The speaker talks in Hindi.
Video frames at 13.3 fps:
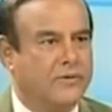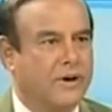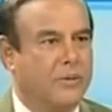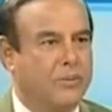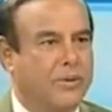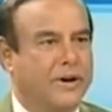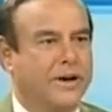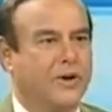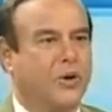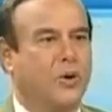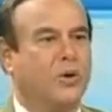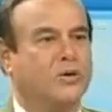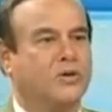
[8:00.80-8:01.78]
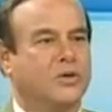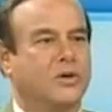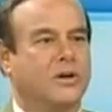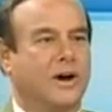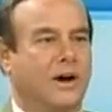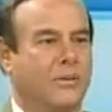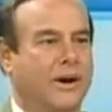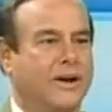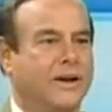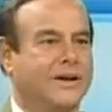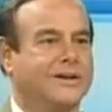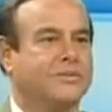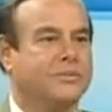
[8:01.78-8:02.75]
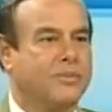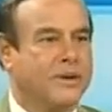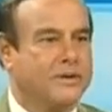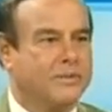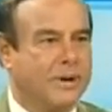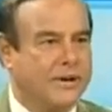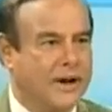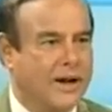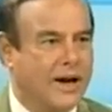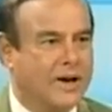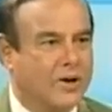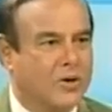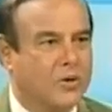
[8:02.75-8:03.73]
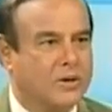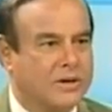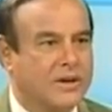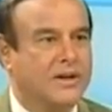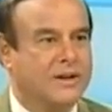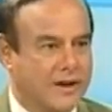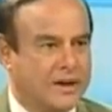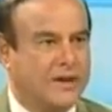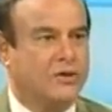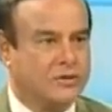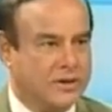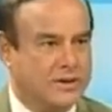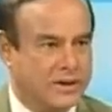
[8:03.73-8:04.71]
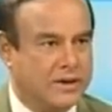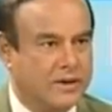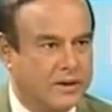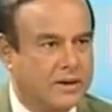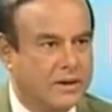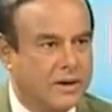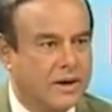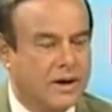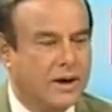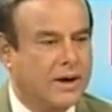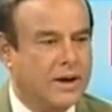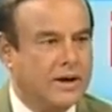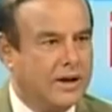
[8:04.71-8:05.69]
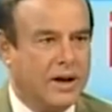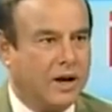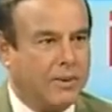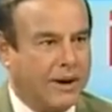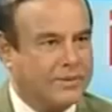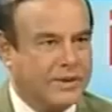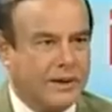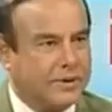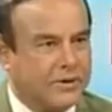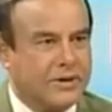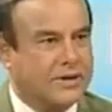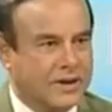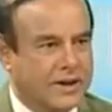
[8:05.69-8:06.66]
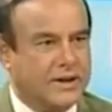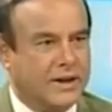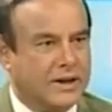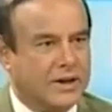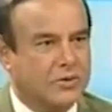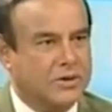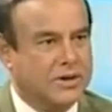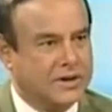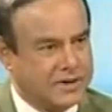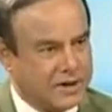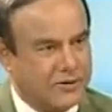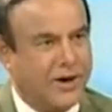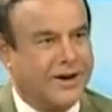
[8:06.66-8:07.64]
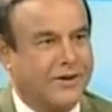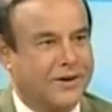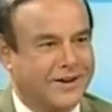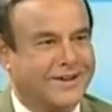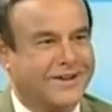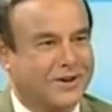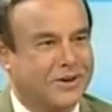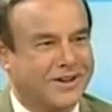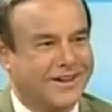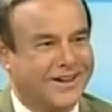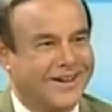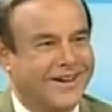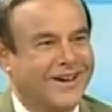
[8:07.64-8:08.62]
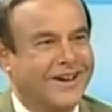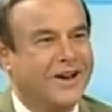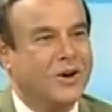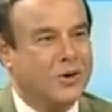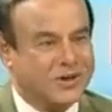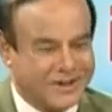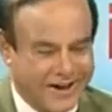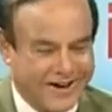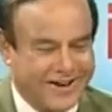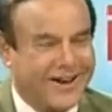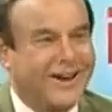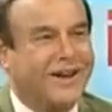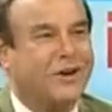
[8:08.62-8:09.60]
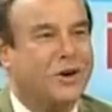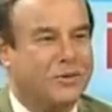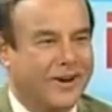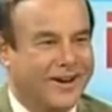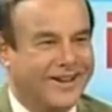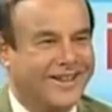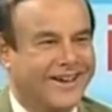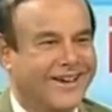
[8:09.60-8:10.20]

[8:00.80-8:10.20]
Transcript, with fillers: कंपनी को जो हमारे इस पसमानदा इलाके को इतनी तरक्की उसने दी ये अरबाब साहब की वजह से नहीं तरक्की हुई थी शिनवा की वजह से हुई थी उसके लिए ये रोड बने थे